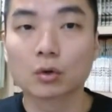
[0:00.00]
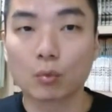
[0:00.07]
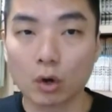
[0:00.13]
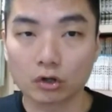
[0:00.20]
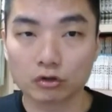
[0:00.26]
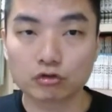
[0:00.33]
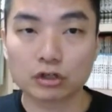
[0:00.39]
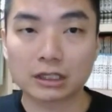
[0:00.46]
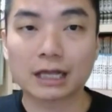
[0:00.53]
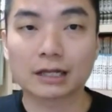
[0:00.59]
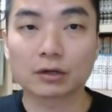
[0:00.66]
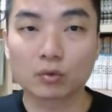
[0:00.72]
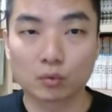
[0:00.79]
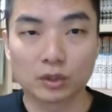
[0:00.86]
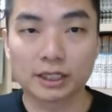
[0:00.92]
我最大
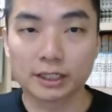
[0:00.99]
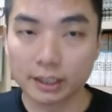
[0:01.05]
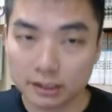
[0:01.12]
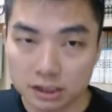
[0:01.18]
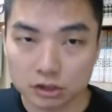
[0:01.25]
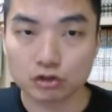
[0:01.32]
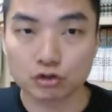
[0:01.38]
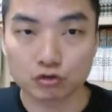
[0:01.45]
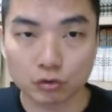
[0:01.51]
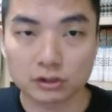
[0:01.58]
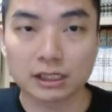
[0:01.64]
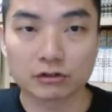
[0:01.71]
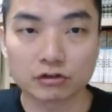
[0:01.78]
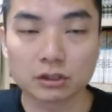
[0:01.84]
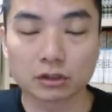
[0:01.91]
的鼓励跟继续做
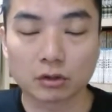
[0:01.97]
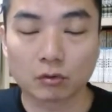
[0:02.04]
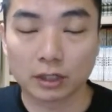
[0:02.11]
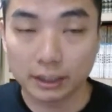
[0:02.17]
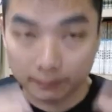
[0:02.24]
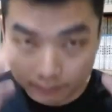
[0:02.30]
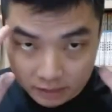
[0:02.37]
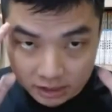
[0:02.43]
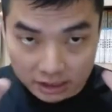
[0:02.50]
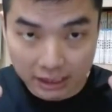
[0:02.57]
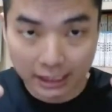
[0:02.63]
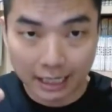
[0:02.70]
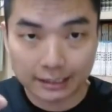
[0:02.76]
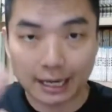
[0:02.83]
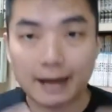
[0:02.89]
下去的动力。谢
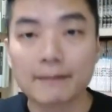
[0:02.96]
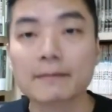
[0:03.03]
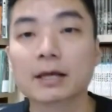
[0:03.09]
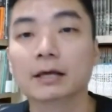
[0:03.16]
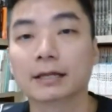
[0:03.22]
谢大家。